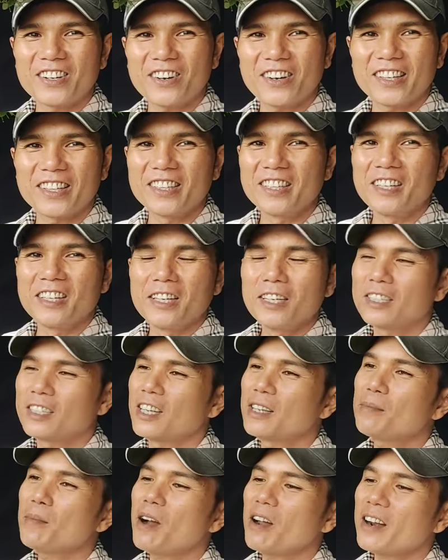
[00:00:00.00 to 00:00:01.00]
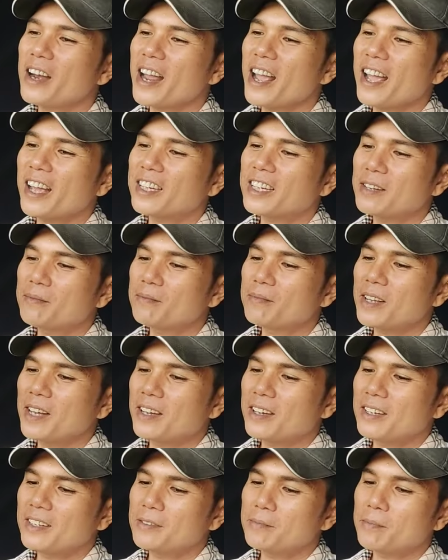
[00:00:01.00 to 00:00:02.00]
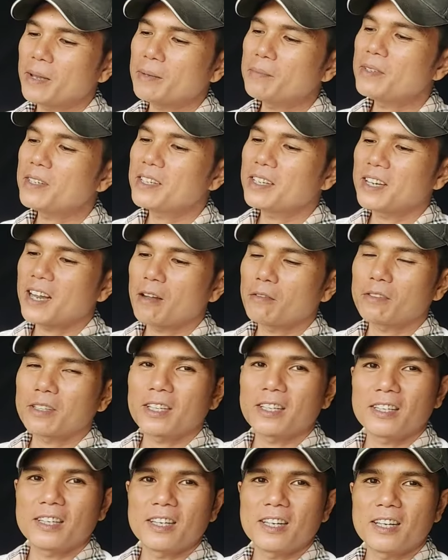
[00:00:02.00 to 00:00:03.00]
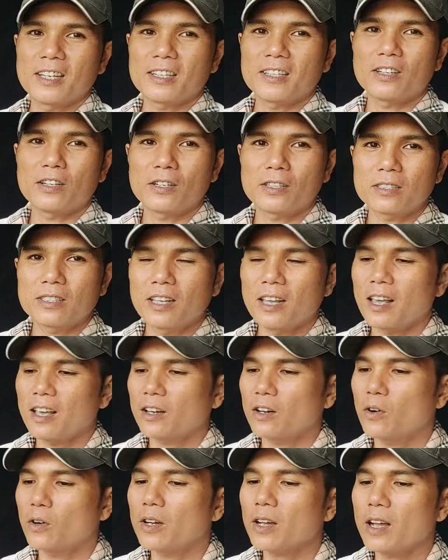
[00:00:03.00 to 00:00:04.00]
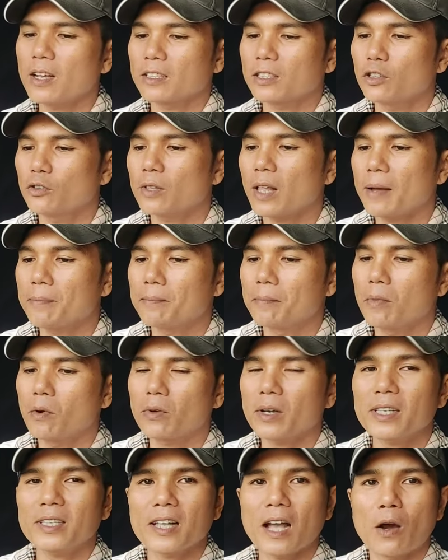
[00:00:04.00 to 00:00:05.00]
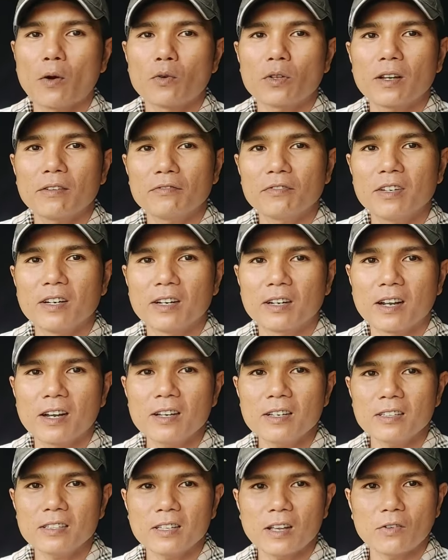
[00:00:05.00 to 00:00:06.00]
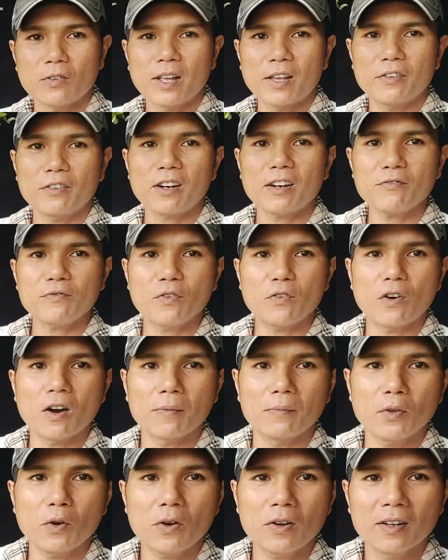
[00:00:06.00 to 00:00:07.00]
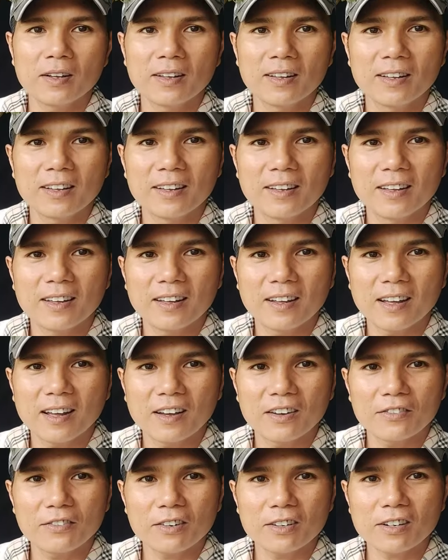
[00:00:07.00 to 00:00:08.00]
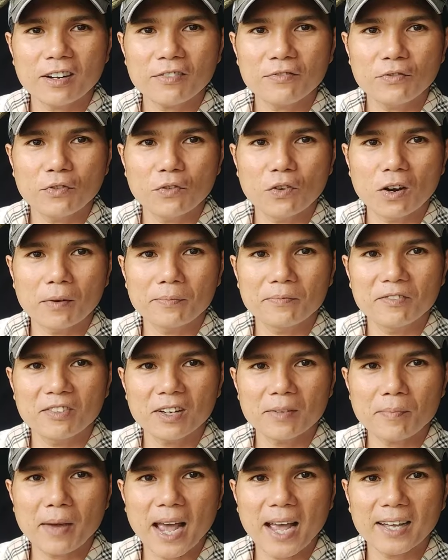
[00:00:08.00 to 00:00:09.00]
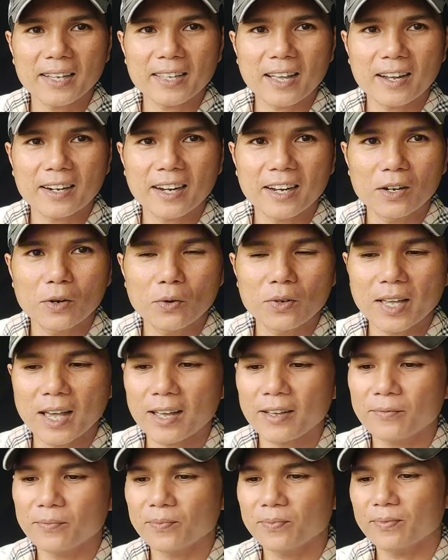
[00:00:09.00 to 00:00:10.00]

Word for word: rồi chỉ bỏ ra 270.000 đồng thì về khối cần sưu tầm một cái chậu cho vừa nữa chậu này rất phù hợp luôn à, rất phù hợp với ba cái chân này luôn nha